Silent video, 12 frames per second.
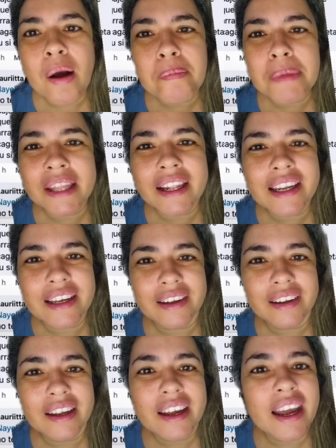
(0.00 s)
Madeline,
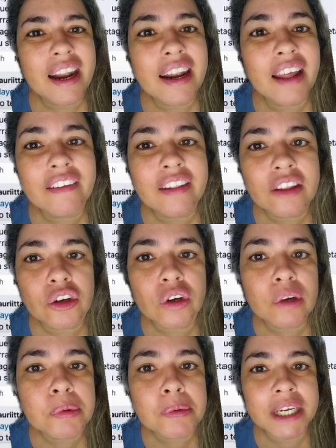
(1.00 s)
nadie te dijo
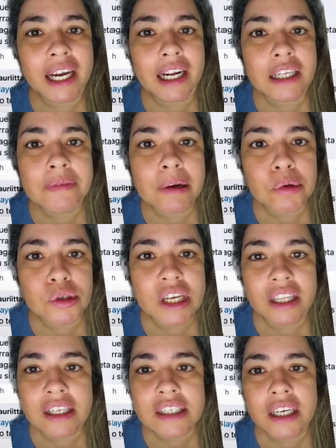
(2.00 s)
que publicaras
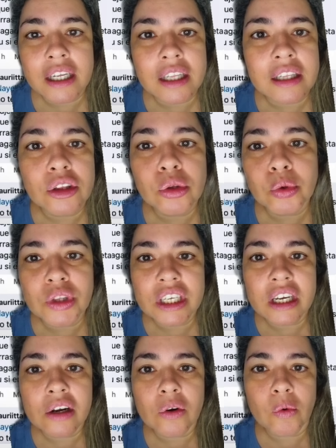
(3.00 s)
babosadas que tú ni
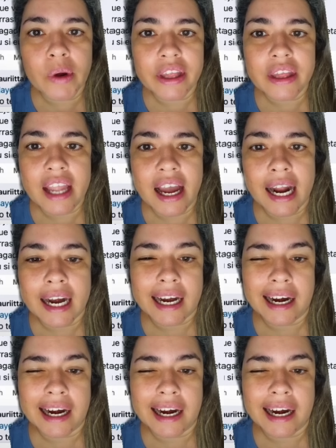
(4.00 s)
en cuenta.